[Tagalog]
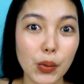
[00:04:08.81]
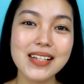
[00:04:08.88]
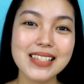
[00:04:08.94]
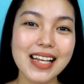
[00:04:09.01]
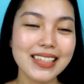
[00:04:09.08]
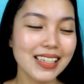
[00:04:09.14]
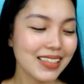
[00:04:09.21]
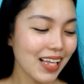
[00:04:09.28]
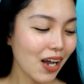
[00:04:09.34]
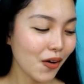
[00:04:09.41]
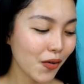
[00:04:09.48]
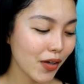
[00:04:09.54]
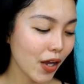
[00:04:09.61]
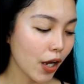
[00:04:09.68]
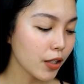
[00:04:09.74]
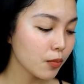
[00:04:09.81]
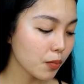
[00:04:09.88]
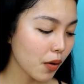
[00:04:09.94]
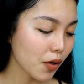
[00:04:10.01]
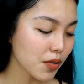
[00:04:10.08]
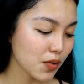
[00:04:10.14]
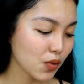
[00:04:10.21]
Excited na ako yung
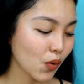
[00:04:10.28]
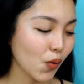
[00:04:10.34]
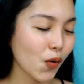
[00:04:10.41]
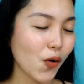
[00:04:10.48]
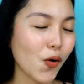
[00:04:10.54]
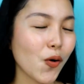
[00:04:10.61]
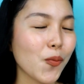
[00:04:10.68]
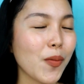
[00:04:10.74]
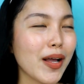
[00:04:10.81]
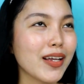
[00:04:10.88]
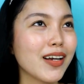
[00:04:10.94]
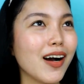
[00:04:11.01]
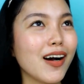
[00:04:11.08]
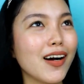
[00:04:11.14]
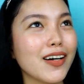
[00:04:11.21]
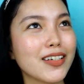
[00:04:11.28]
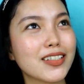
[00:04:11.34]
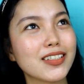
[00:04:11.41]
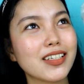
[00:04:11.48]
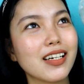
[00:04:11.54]
unbox to. Oh my gosh.